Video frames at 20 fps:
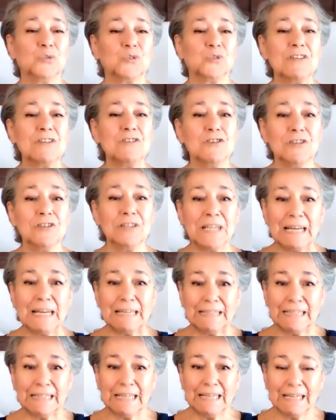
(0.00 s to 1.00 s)
tu
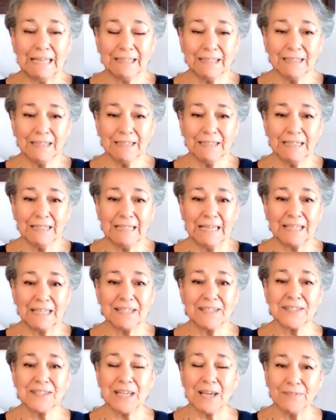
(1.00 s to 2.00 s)
señora era la que, la
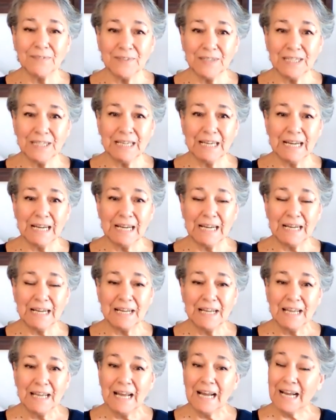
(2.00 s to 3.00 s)
que
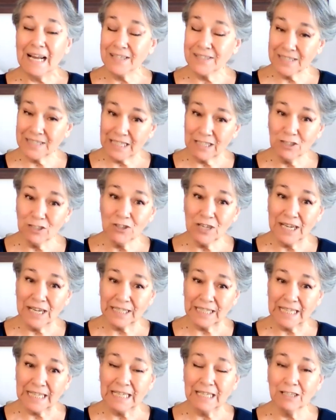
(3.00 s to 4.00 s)
sabía hacer los
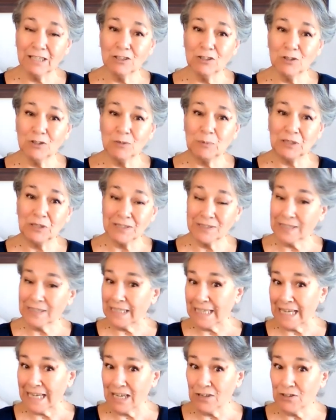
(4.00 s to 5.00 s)
arreglos por
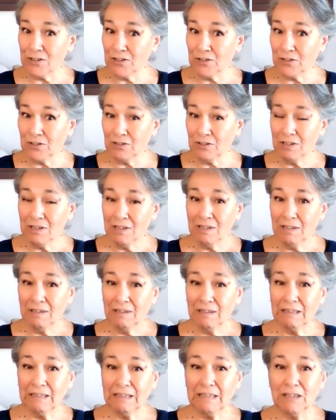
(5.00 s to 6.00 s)
ese lado.
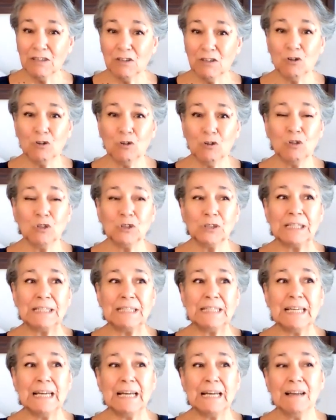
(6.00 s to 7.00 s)
Eh, o,
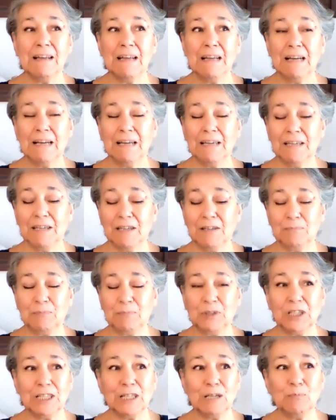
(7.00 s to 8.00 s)
tenía, eh,
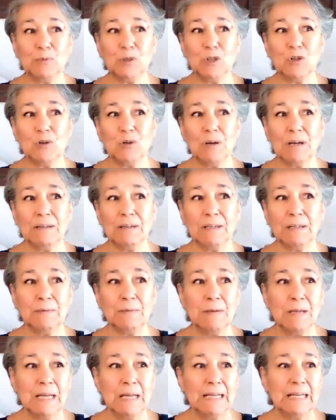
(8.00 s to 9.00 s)
por ejemplo,
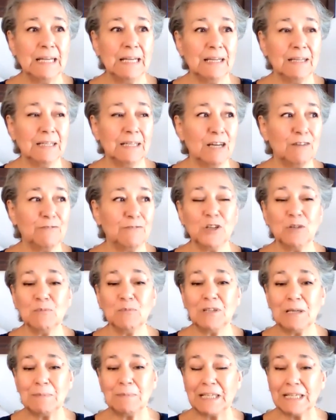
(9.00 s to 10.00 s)
eh, la,
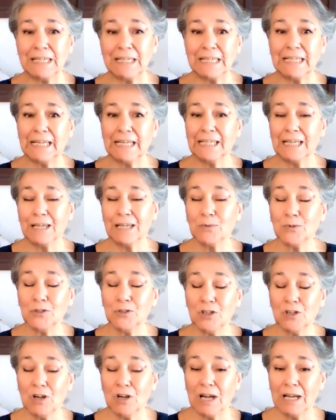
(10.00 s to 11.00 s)
fórmula para llegar a
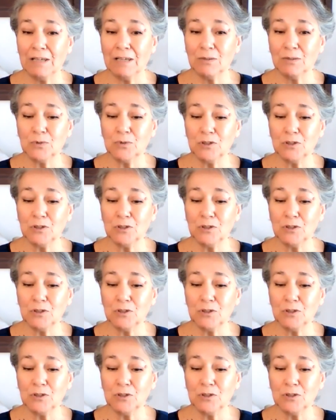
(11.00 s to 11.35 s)
algunos,